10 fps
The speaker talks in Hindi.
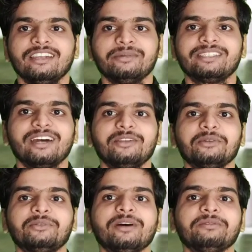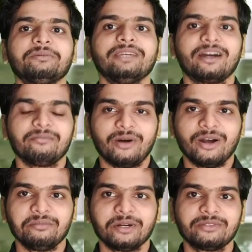नमस्कार दोस्तों आप सभी का
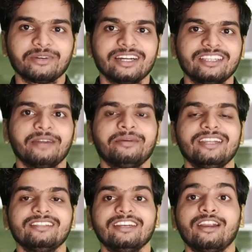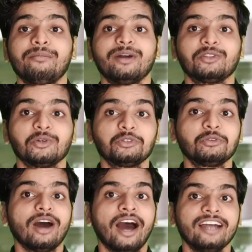बहुत बहुत स्वागत है हमारे चैनल पर
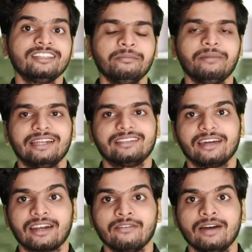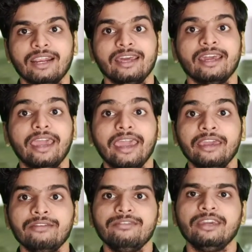दोस्तों आज हम बात करने वाले हैं
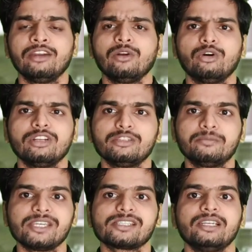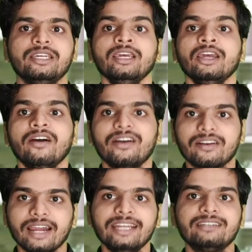एवियन और स्पेशली
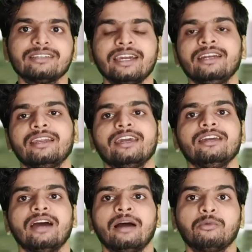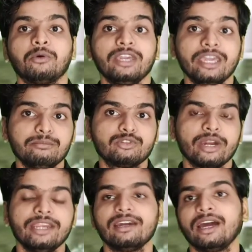राइट साइड के आपको हिप
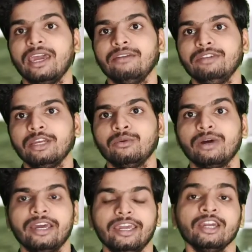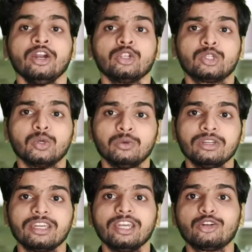ज्वाइन का एवियन हुआ है तो
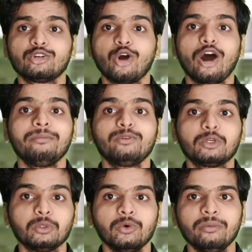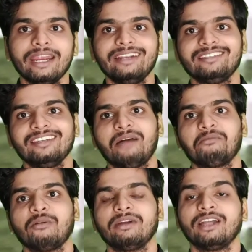उनकी टॉप टू मेडिसिन
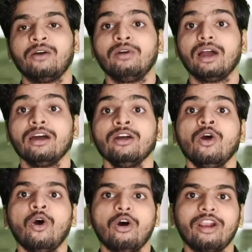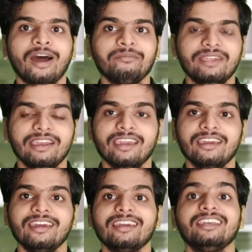आपको बताऊंगा और आप
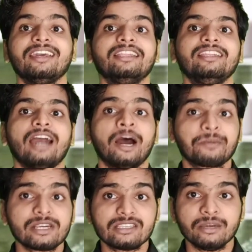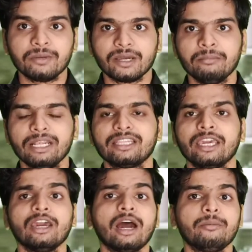देखेंगे कि यदि आपके सिम्टम मिलते
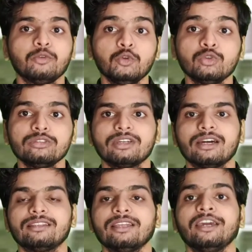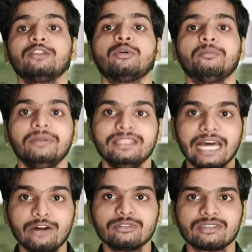हैं आप यूज़ करते हैं तो
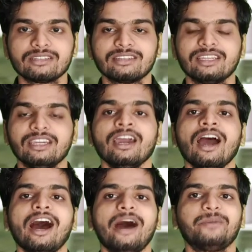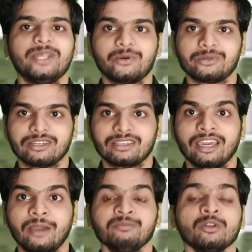विदाउट सर्जरी आप ठीक हो सकते
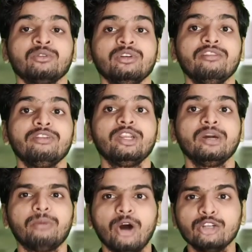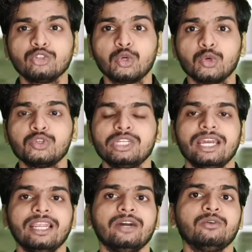हैं तो ये वीडियो बहुत
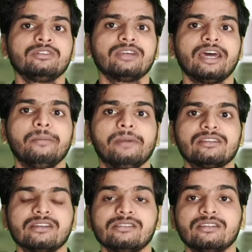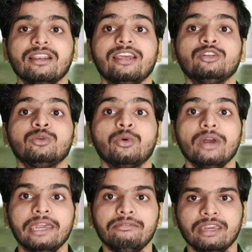क्रूशियल है उन सारे पेशेंट्स के लिए जिनको
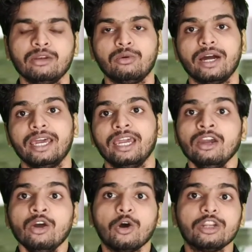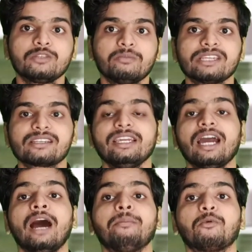एवियन हुआ है और स्पेशली
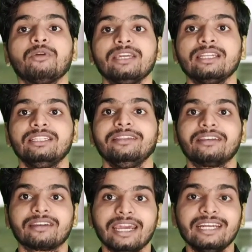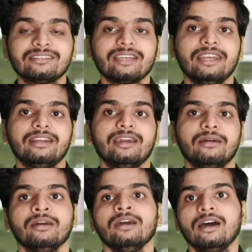आपको यदि राइट साइड के